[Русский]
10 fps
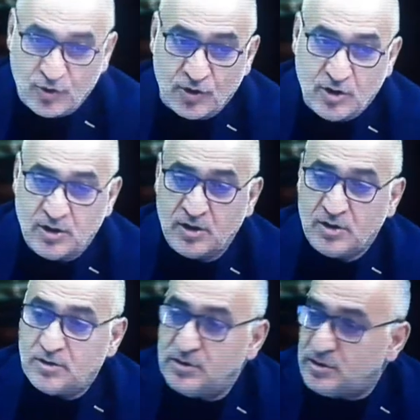Э,
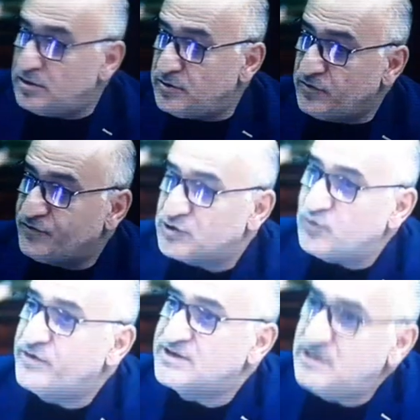
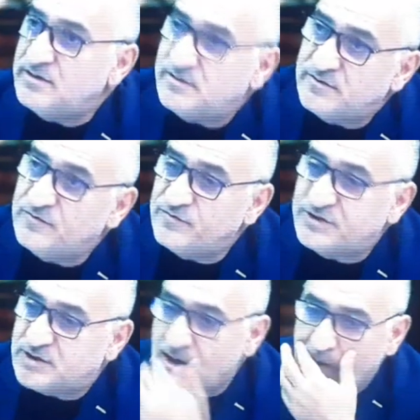философия России
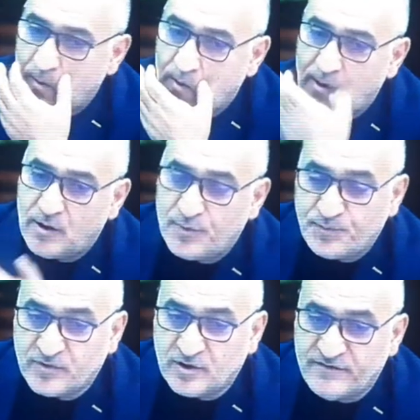всегда...
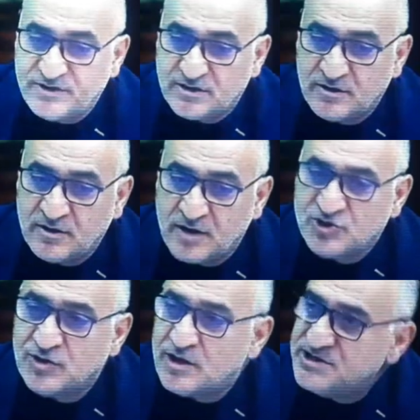Ведь э, как
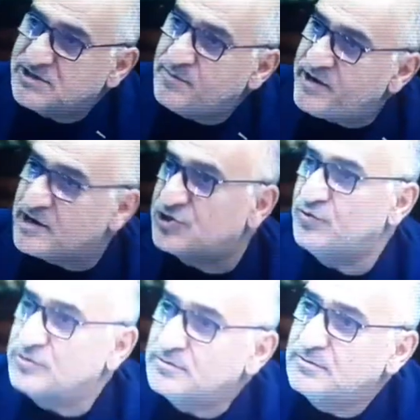жила Российская империя, как живет?